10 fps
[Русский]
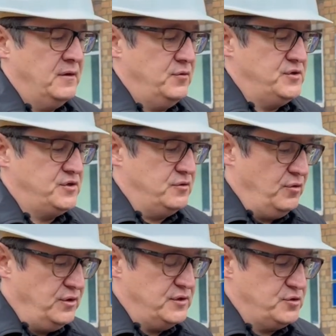То есть
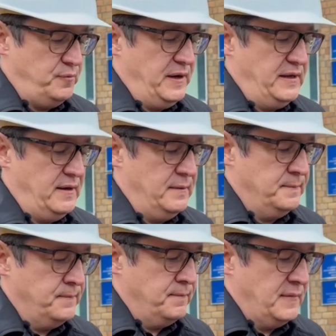до наступления
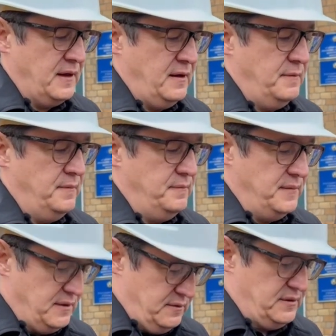
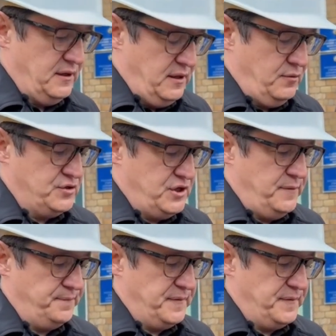таких уже